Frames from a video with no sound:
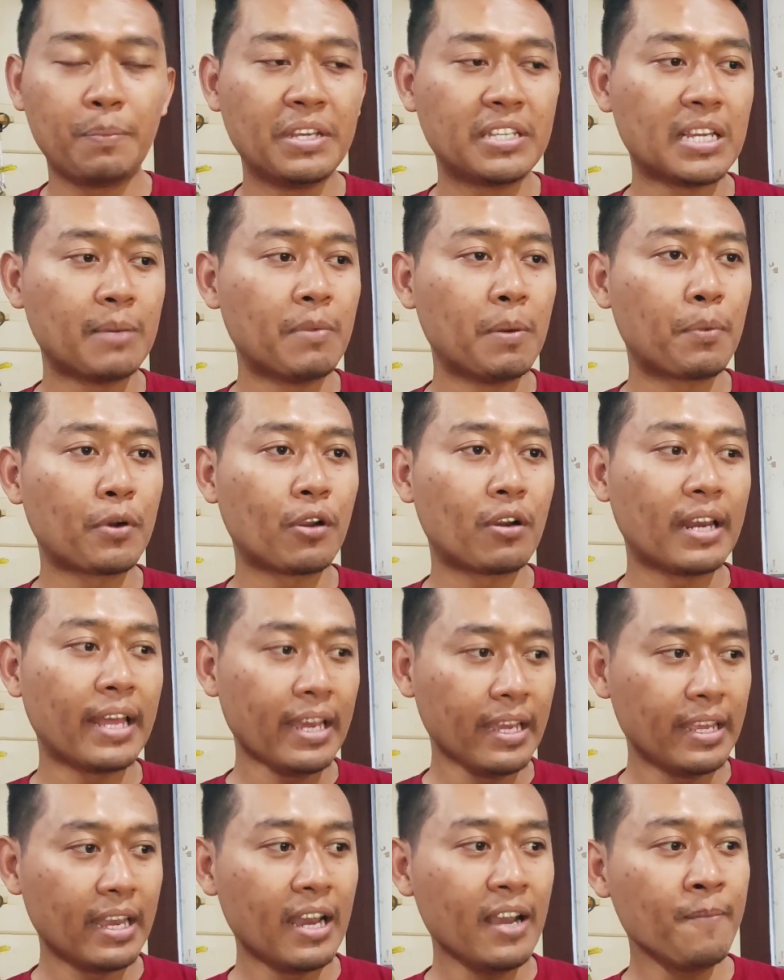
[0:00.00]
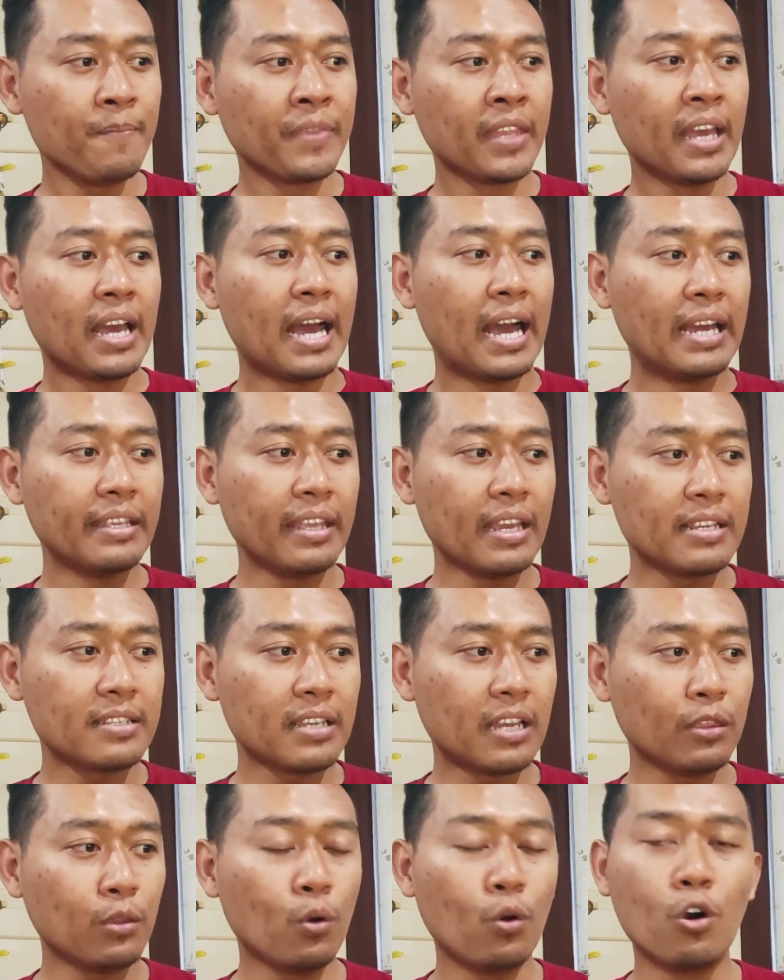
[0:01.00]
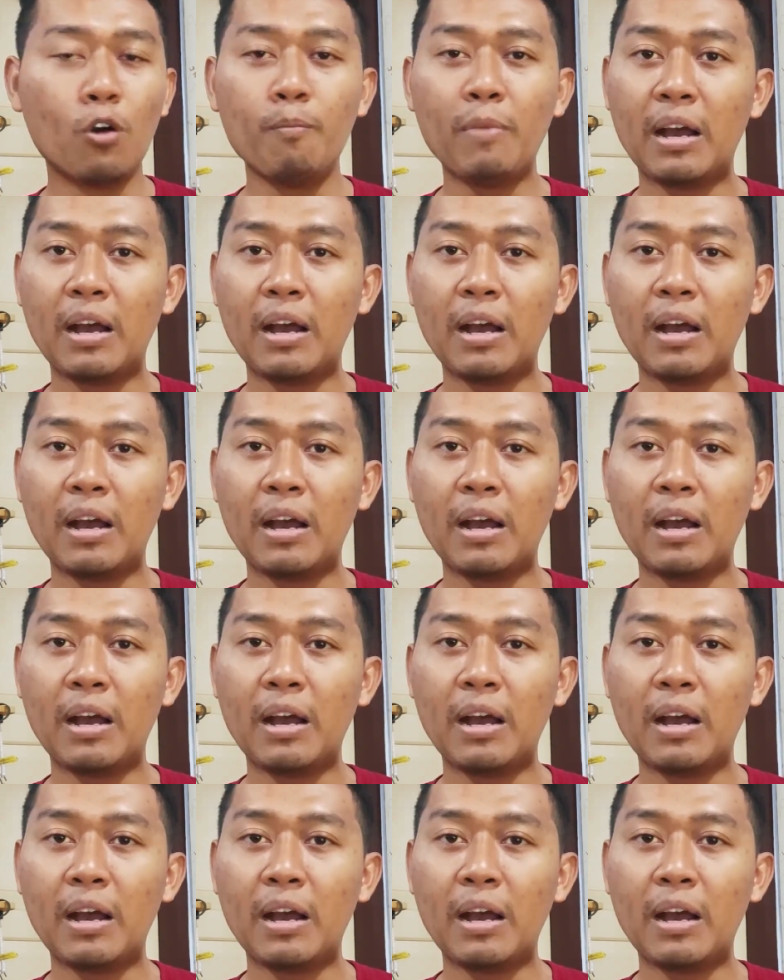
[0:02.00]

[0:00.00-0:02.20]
bisa memperoleh ya hanya 1,4